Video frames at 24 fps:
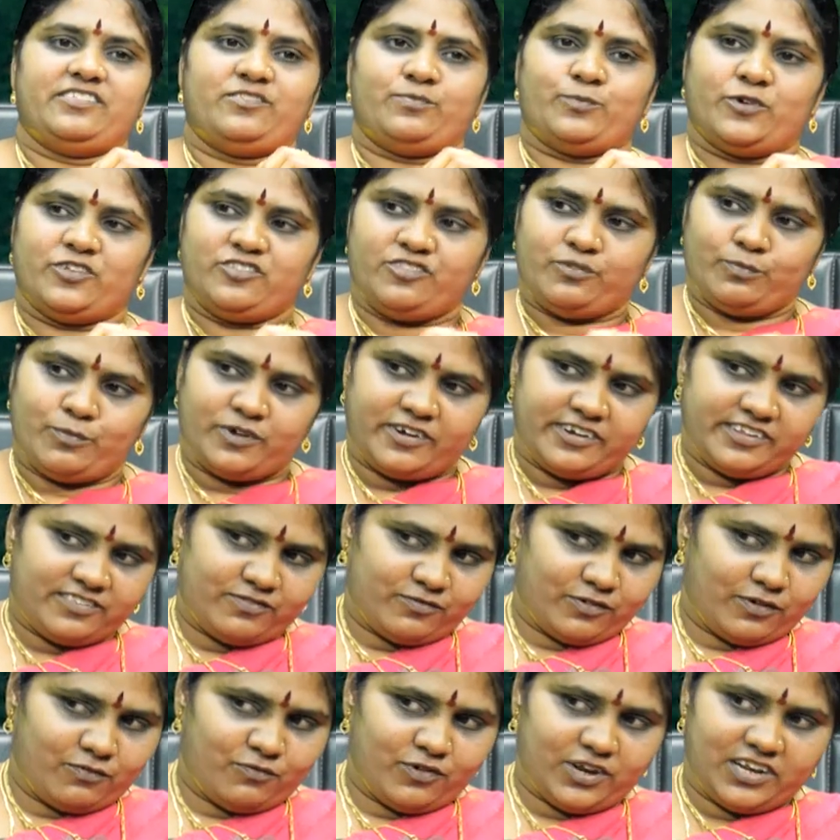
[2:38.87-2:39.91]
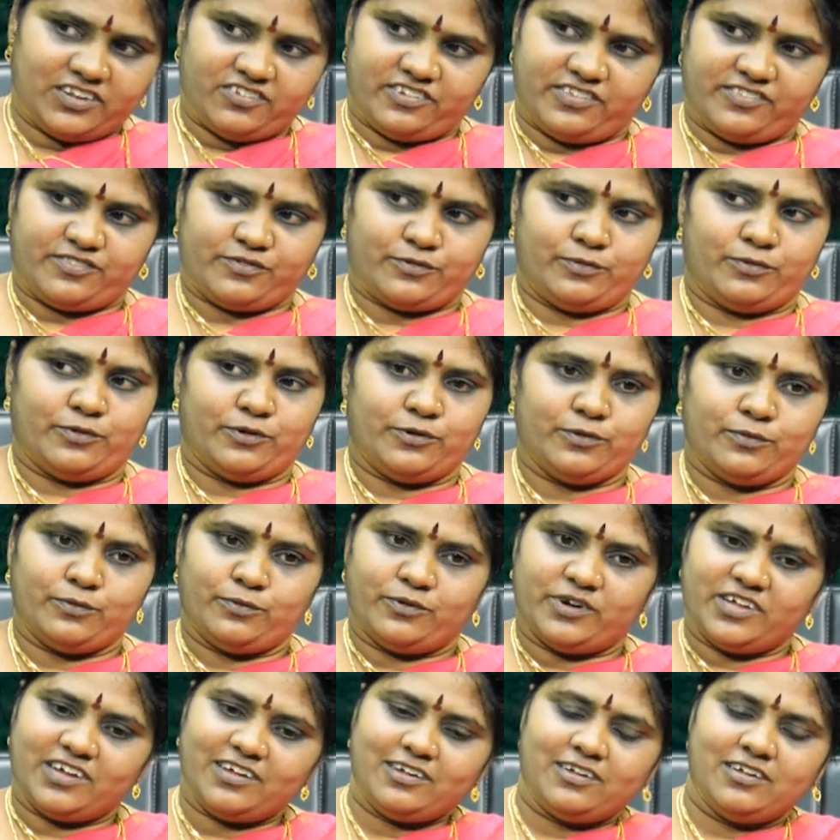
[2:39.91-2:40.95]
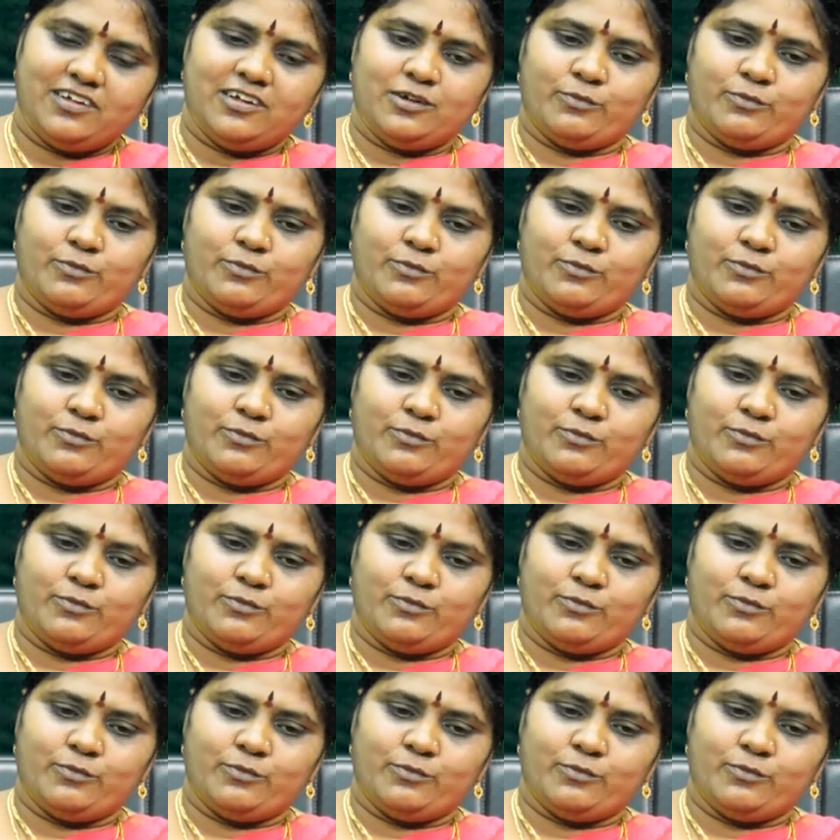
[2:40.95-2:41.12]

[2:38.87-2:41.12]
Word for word: రెస్పాన్సిబిలిటీస్ ఫుల్ఫిల్ చేసుకుంటూ కూడా